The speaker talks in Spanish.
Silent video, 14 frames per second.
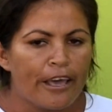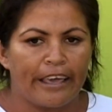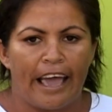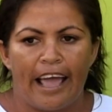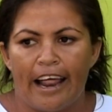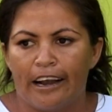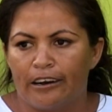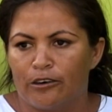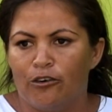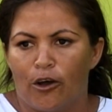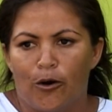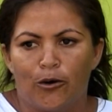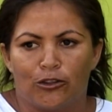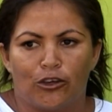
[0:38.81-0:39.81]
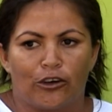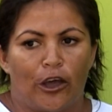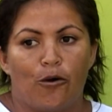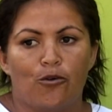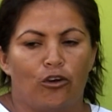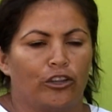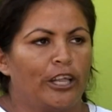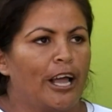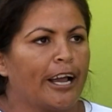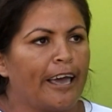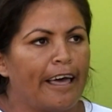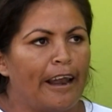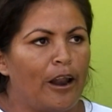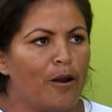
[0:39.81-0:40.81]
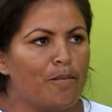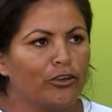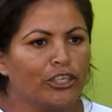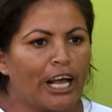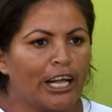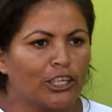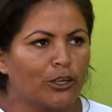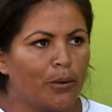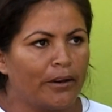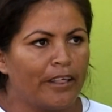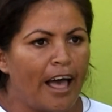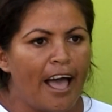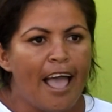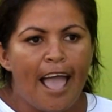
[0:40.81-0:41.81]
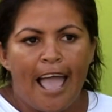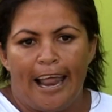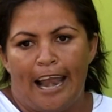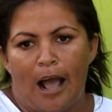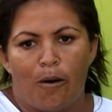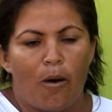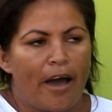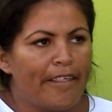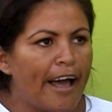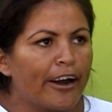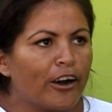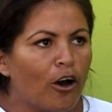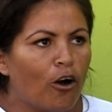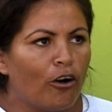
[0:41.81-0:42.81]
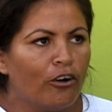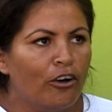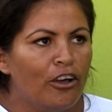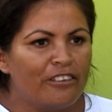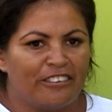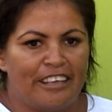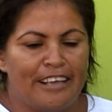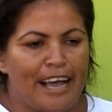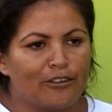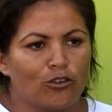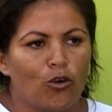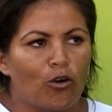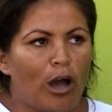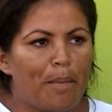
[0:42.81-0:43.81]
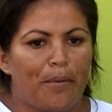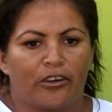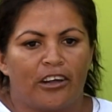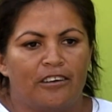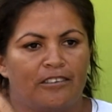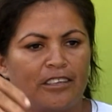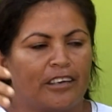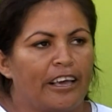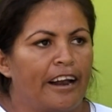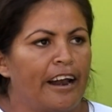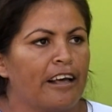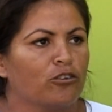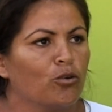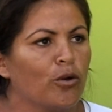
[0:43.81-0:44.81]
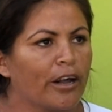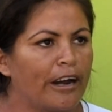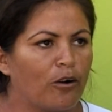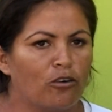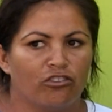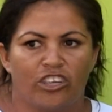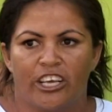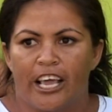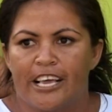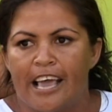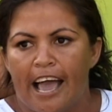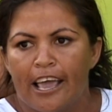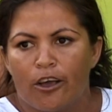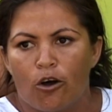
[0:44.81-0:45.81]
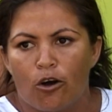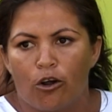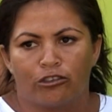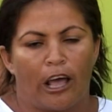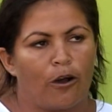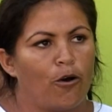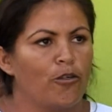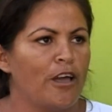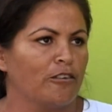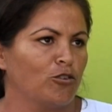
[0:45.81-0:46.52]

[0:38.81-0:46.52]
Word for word: Que no es justo que uno tenga que darle a los muchachos, ¿verdad? El agua de arroz sin azúcar porque ni siquiera el azúcar la consigue y ahí con los sacos de